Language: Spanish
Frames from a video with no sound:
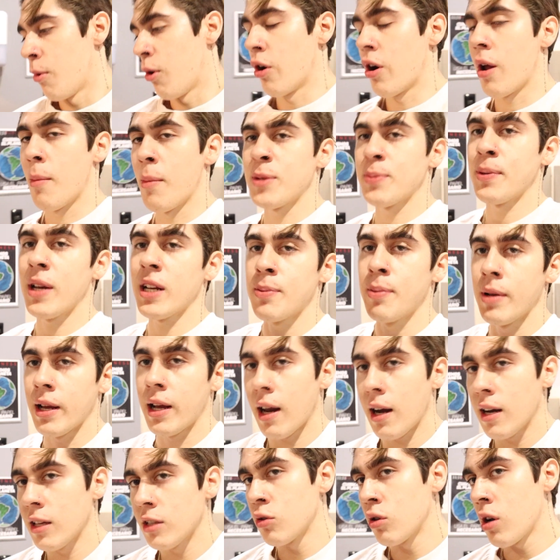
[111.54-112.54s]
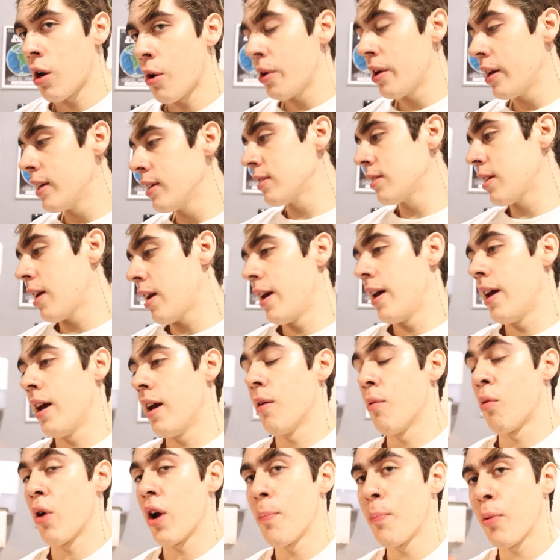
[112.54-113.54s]
Bueno, nada más para explicarles de una vez,
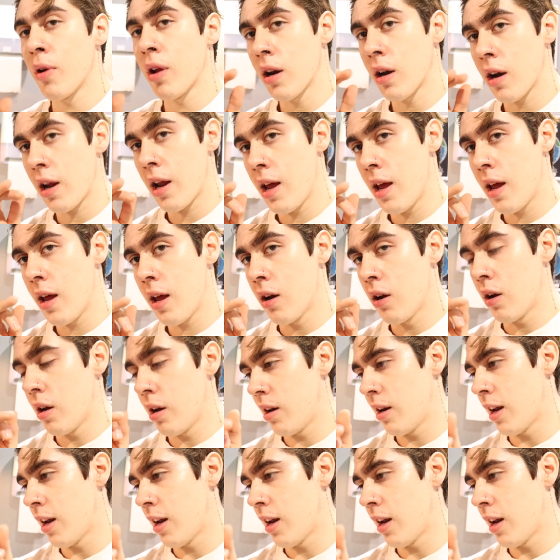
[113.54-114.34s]
eh, voy a poner eh,